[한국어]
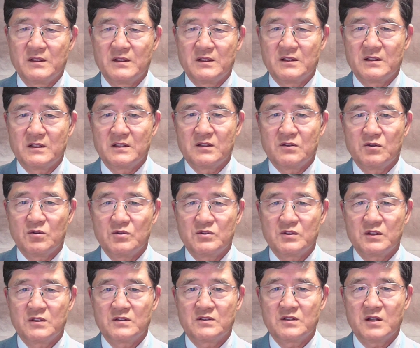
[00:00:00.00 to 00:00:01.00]
이
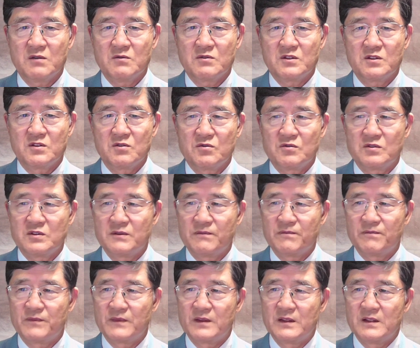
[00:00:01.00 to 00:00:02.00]
도시가 세워진 이유는
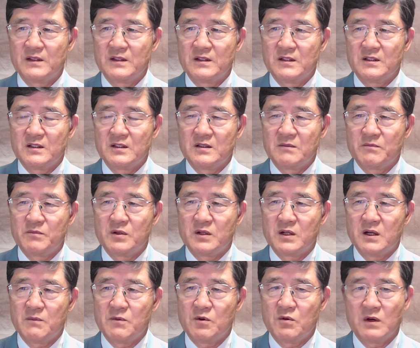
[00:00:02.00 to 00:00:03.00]
이
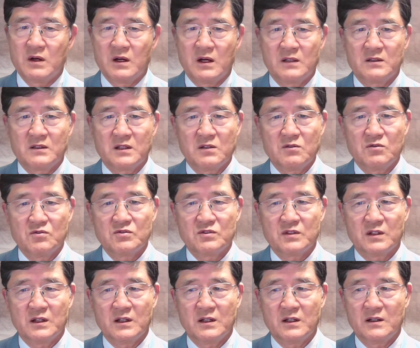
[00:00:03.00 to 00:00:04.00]
버가모 왕
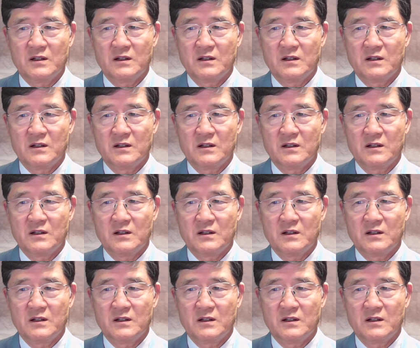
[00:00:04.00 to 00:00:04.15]
아탈루스가